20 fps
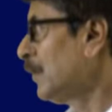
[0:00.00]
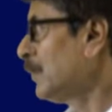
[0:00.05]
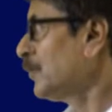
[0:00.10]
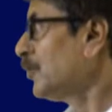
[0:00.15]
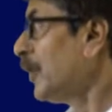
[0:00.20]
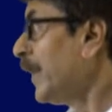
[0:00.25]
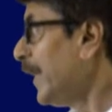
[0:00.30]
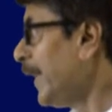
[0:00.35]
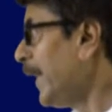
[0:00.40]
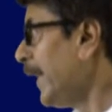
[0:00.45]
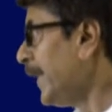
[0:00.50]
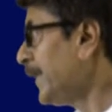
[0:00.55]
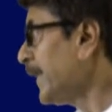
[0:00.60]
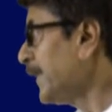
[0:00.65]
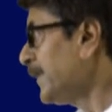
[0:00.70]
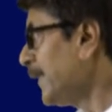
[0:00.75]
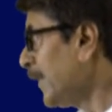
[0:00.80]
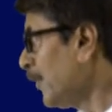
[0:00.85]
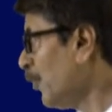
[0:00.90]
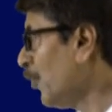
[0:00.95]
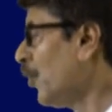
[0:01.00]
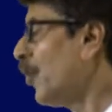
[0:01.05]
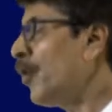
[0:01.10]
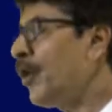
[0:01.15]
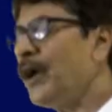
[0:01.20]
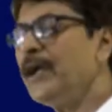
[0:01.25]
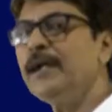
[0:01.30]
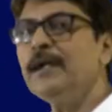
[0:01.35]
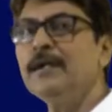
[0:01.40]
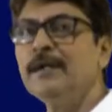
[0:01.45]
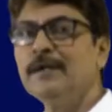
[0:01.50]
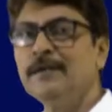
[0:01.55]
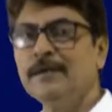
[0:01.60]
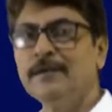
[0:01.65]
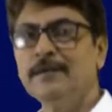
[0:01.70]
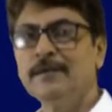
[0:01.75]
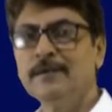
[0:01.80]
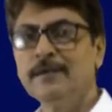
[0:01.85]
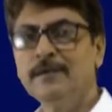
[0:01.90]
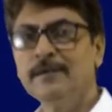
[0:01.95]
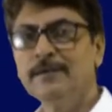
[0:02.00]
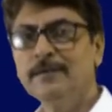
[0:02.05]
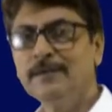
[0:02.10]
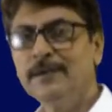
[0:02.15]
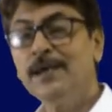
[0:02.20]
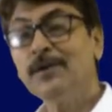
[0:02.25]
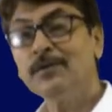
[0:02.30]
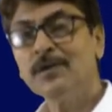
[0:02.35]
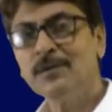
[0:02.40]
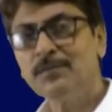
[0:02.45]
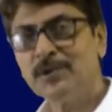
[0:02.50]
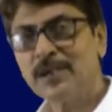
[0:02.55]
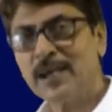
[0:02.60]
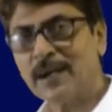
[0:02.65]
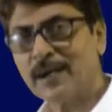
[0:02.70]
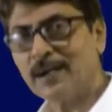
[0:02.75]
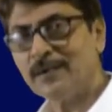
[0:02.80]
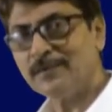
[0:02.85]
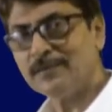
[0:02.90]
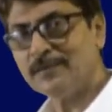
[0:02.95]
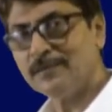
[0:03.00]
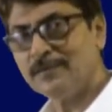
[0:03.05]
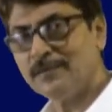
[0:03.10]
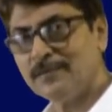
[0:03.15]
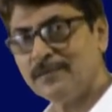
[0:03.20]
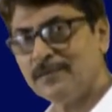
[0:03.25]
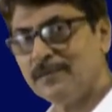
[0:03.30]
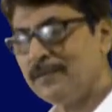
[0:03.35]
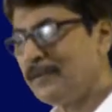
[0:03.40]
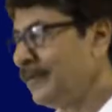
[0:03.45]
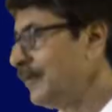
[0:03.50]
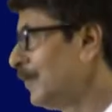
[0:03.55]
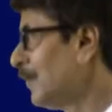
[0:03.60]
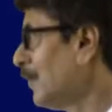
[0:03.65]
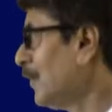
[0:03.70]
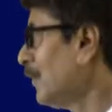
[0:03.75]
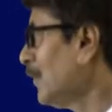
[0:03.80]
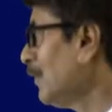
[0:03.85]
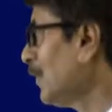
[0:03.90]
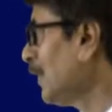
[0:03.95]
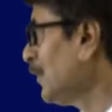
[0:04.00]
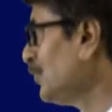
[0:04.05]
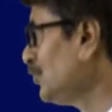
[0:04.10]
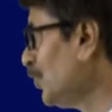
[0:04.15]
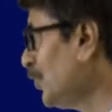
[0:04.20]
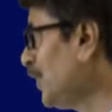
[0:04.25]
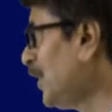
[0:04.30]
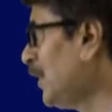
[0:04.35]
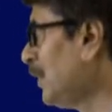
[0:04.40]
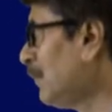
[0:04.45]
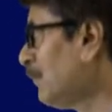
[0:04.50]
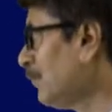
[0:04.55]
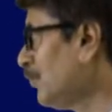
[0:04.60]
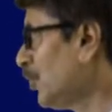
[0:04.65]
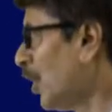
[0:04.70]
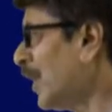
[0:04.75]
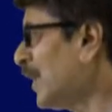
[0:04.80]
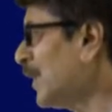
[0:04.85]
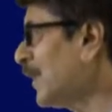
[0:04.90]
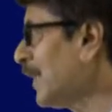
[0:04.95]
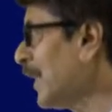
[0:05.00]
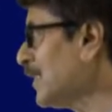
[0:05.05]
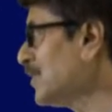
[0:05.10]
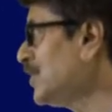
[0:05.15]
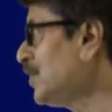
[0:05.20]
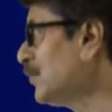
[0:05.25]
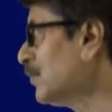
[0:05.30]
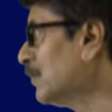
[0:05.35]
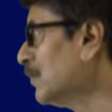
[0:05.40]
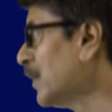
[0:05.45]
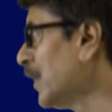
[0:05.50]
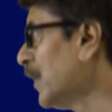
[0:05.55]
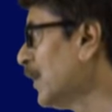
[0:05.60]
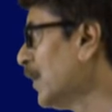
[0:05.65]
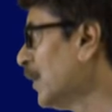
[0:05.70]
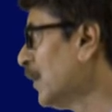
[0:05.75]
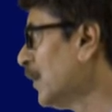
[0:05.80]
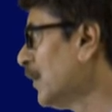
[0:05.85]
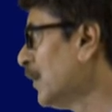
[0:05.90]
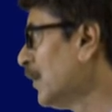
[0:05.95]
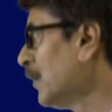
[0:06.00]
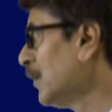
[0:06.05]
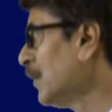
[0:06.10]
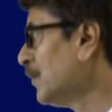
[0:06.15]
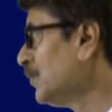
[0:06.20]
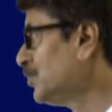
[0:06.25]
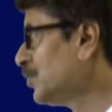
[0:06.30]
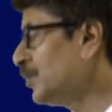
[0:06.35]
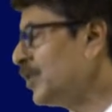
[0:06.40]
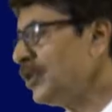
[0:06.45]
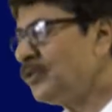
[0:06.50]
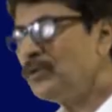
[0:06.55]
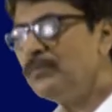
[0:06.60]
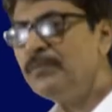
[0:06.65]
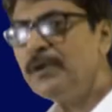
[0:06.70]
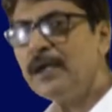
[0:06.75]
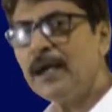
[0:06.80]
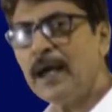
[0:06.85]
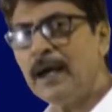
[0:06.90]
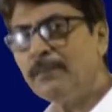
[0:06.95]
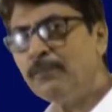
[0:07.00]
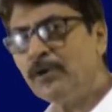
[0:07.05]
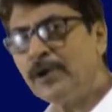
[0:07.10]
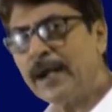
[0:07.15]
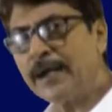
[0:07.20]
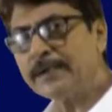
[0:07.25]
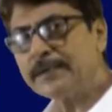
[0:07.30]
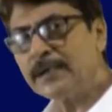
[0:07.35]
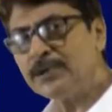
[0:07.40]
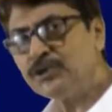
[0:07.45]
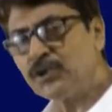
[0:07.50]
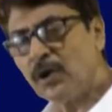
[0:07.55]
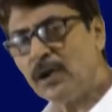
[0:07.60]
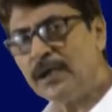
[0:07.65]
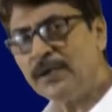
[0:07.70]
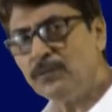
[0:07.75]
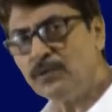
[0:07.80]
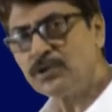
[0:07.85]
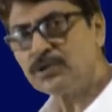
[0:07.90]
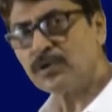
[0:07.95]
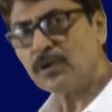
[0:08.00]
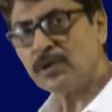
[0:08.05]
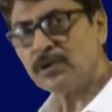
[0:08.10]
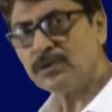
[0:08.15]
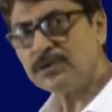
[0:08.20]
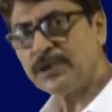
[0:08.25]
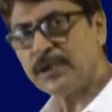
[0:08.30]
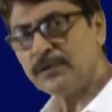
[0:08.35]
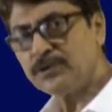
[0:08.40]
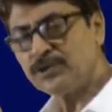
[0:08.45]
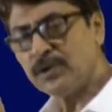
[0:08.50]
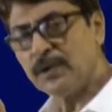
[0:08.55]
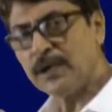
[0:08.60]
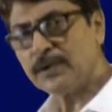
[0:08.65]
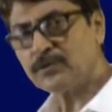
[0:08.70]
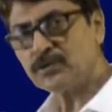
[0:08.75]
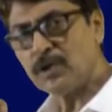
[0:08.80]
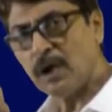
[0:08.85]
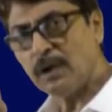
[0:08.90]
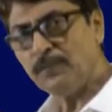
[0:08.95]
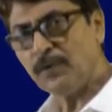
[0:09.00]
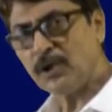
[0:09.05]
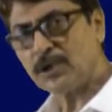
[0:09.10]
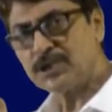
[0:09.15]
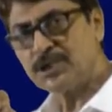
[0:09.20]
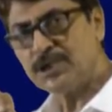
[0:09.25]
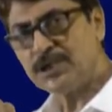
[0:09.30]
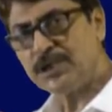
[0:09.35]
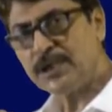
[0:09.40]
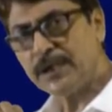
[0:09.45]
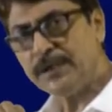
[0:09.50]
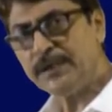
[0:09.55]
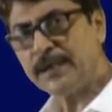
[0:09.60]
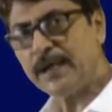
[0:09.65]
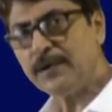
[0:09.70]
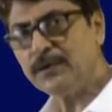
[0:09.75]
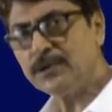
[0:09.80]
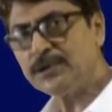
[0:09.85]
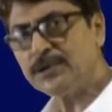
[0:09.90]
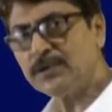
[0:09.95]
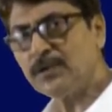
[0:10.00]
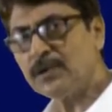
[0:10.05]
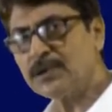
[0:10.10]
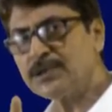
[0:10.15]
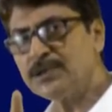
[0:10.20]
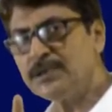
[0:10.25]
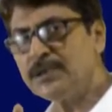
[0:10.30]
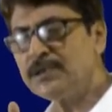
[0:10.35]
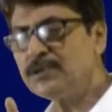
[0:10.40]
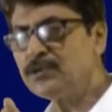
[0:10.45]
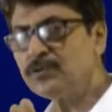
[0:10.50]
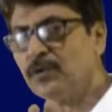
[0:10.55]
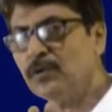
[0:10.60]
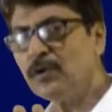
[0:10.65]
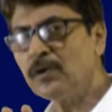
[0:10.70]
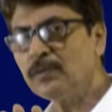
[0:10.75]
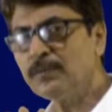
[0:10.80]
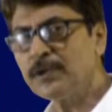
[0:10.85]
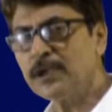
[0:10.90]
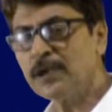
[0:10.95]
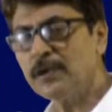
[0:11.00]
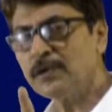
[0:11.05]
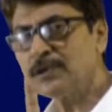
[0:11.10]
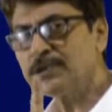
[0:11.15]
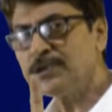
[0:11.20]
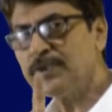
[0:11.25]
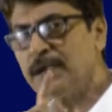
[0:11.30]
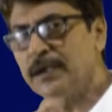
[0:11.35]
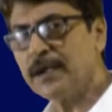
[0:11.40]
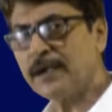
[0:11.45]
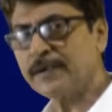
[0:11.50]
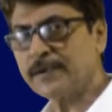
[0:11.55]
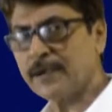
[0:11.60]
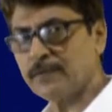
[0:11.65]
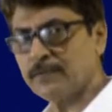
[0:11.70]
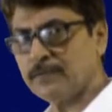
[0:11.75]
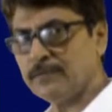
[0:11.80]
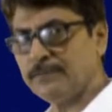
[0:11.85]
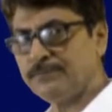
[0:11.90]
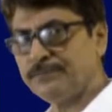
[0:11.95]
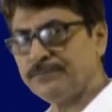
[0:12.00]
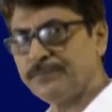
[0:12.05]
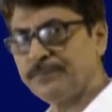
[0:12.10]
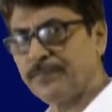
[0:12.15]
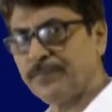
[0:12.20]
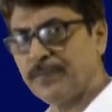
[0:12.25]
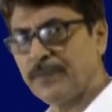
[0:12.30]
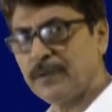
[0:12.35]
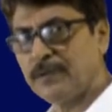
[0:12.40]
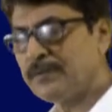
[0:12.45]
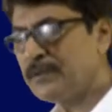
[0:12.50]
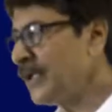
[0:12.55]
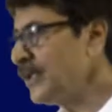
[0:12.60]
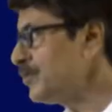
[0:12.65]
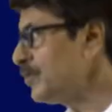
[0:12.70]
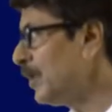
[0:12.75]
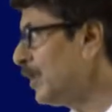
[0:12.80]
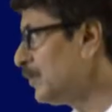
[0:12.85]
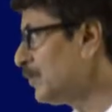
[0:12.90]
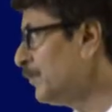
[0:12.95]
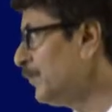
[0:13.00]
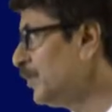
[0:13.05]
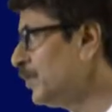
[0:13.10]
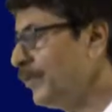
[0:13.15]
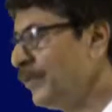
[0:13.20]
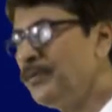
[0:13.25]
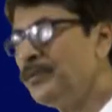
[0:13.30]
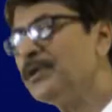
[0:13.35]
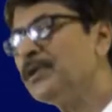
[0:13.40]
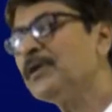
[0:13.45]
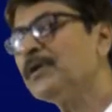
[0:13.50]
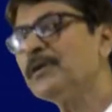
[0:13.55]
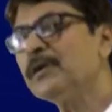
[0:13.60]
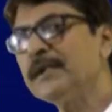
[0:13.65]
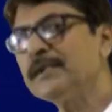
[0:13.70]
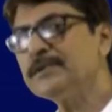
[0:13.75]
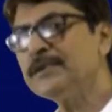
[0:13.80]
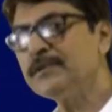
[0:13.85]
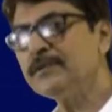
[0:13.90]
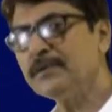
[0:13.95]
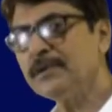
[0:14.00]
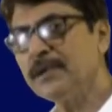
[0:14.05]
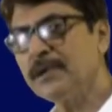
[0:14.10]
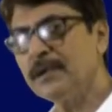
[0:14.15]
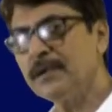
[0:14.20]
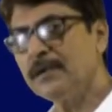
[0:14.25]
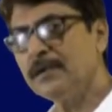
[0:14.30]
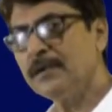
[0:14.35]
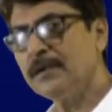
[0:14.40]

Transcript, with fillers: তো এটা যে হয় কি করে বোঝা গেল যদি ধরা যাক অ্যাসিটনকে যদি তুমি এমন একটা জল ইউজ করো যে জলের সব অক্সিজেনটাই হচ্ছে অক্সিজেন ষোলোর বদলে অক্সিজেন আঠারো সেই জলে তুমি হতে করো অ্যাসিটনকে